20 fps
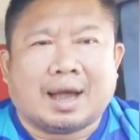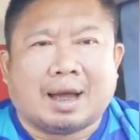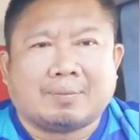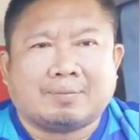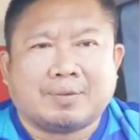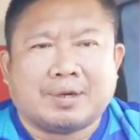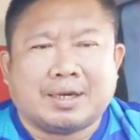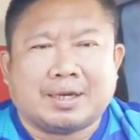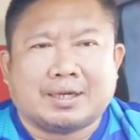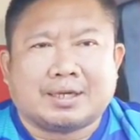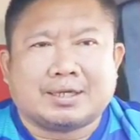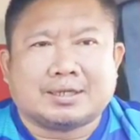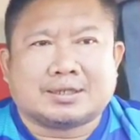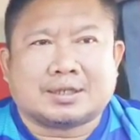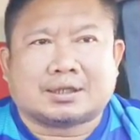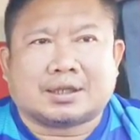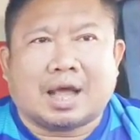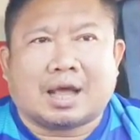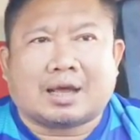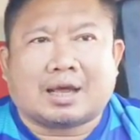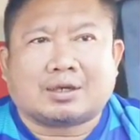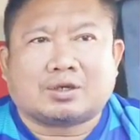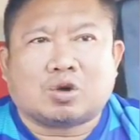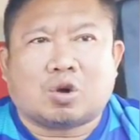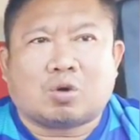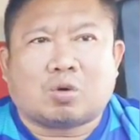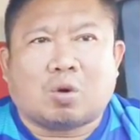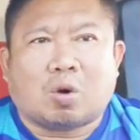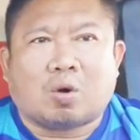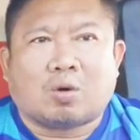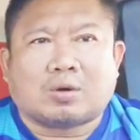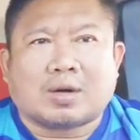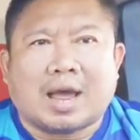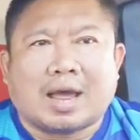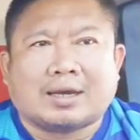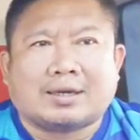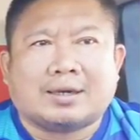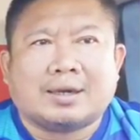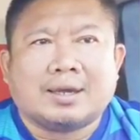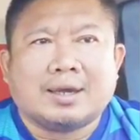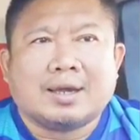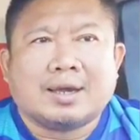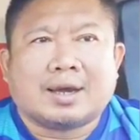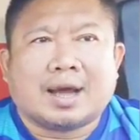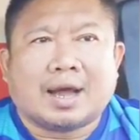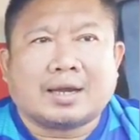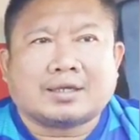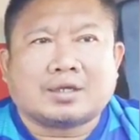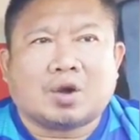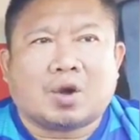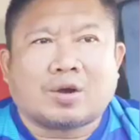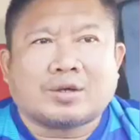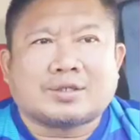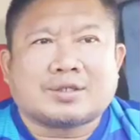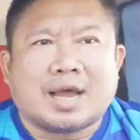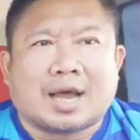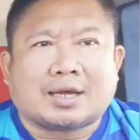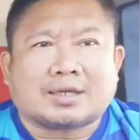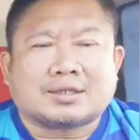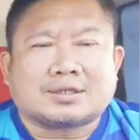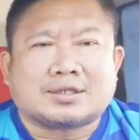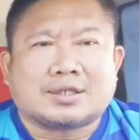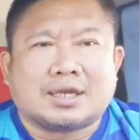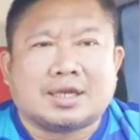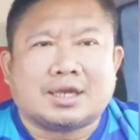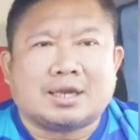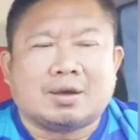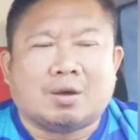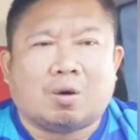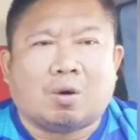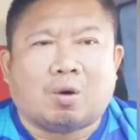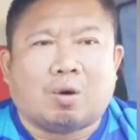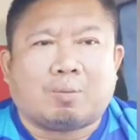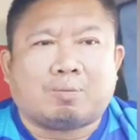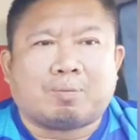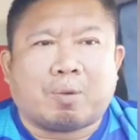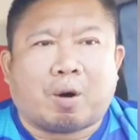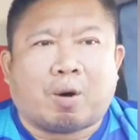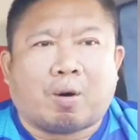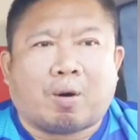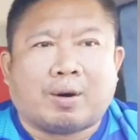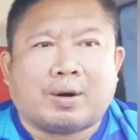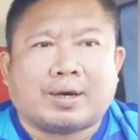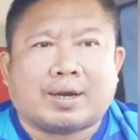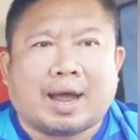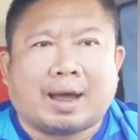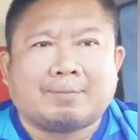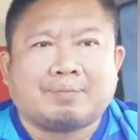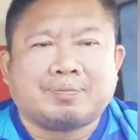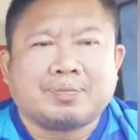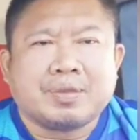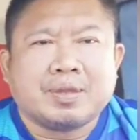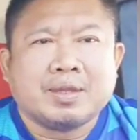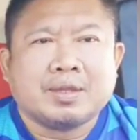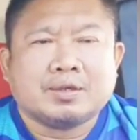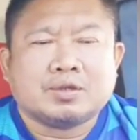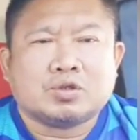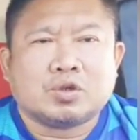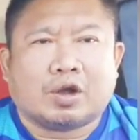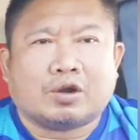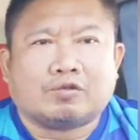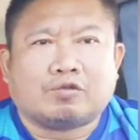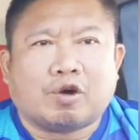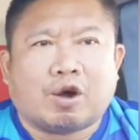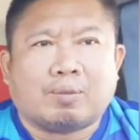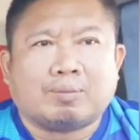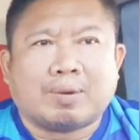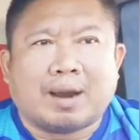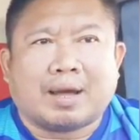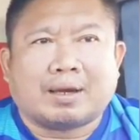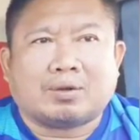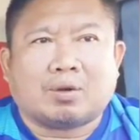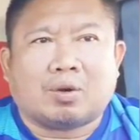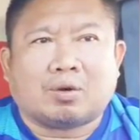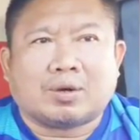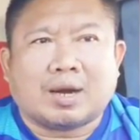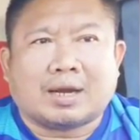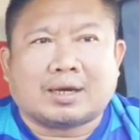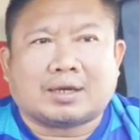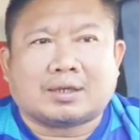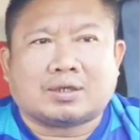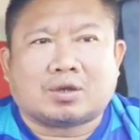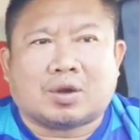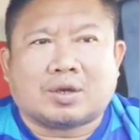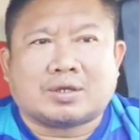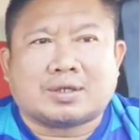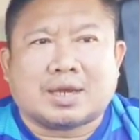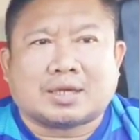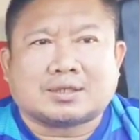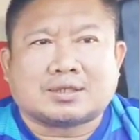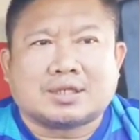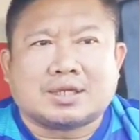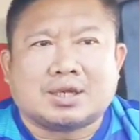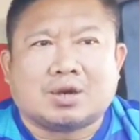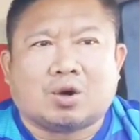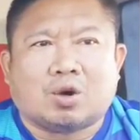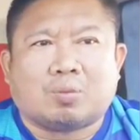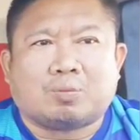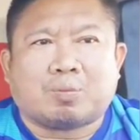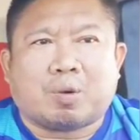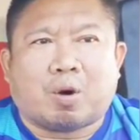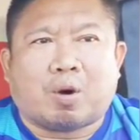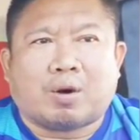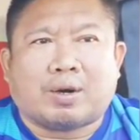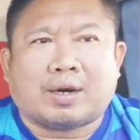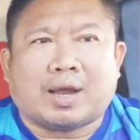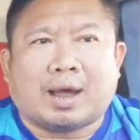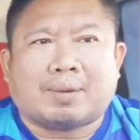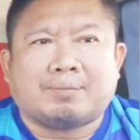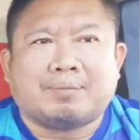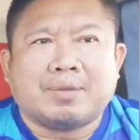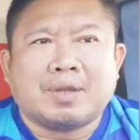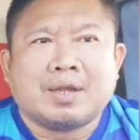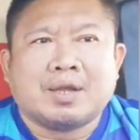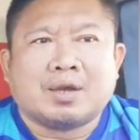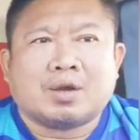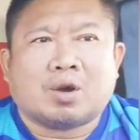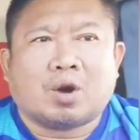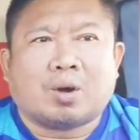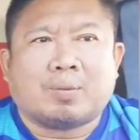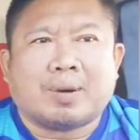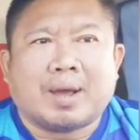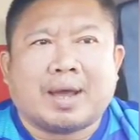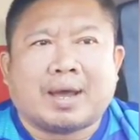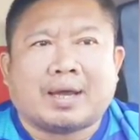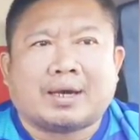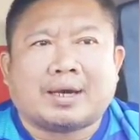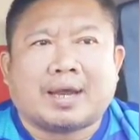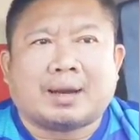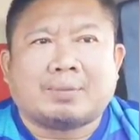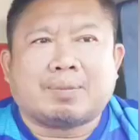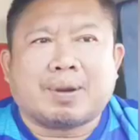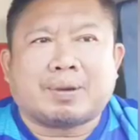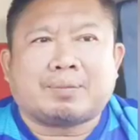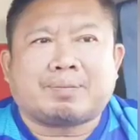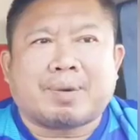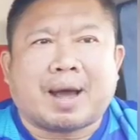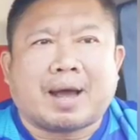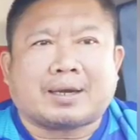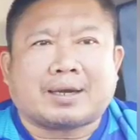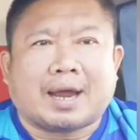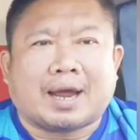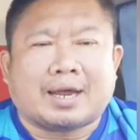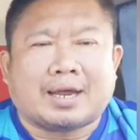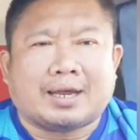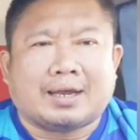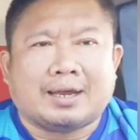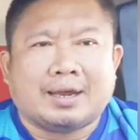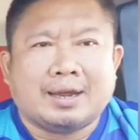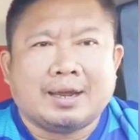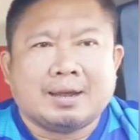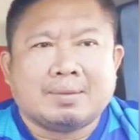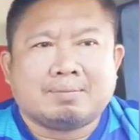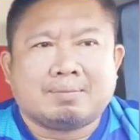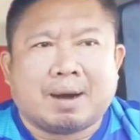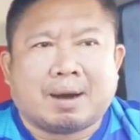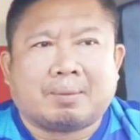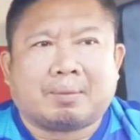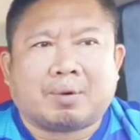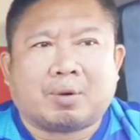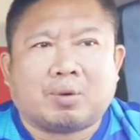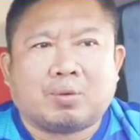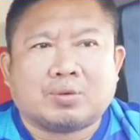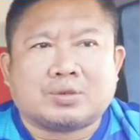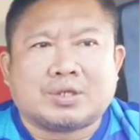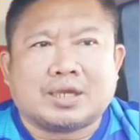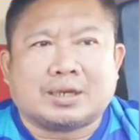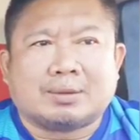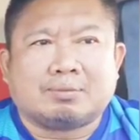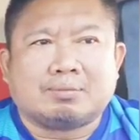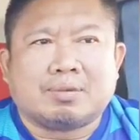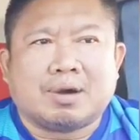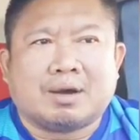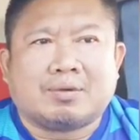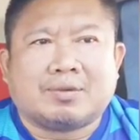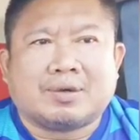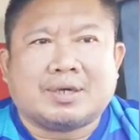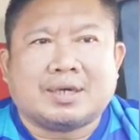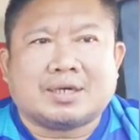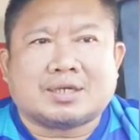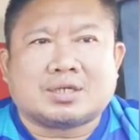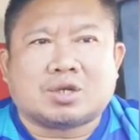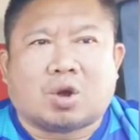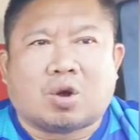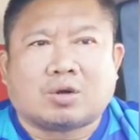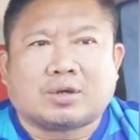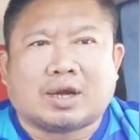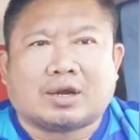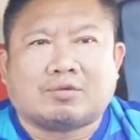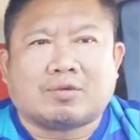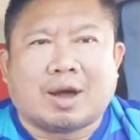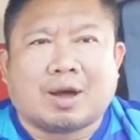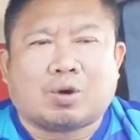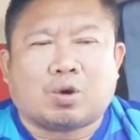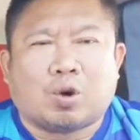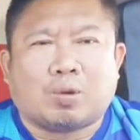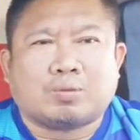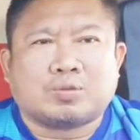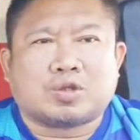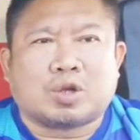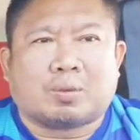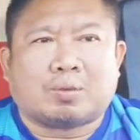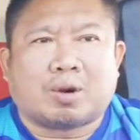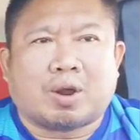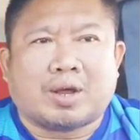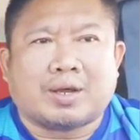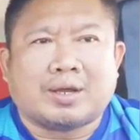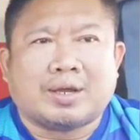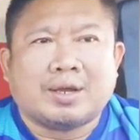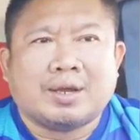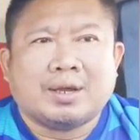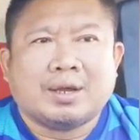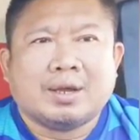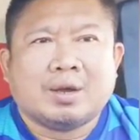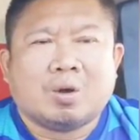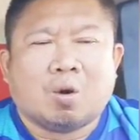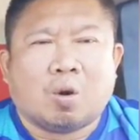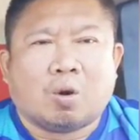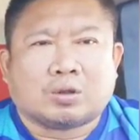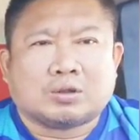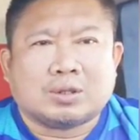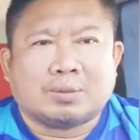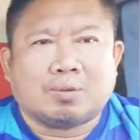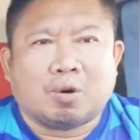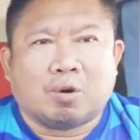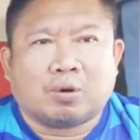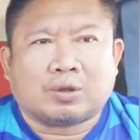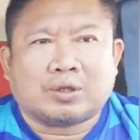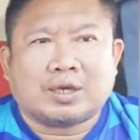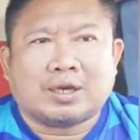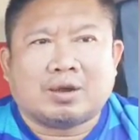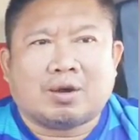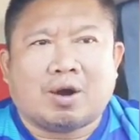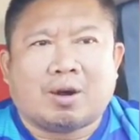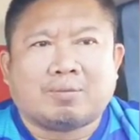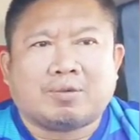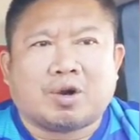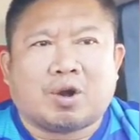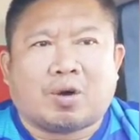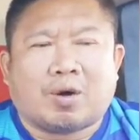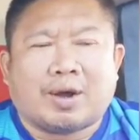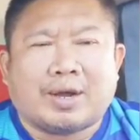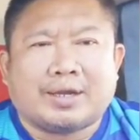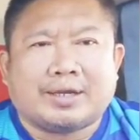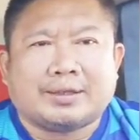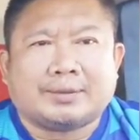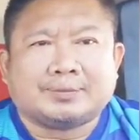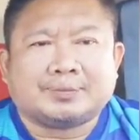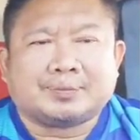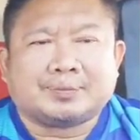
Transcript: ครับ นี่คือสไตล์การชกของน่านขจรศักดิ์ศรีโอปอนะครับ ส่วนฟอร์มหลังของน่านขจรศักดิ์ศรีโอปอนะครับก็แพ้คะแนนเพชรผาไทยบำรุงสิทธิ์เมื่อวันที่ 2 ธันวาคม 266 ที่อ้อมน้อย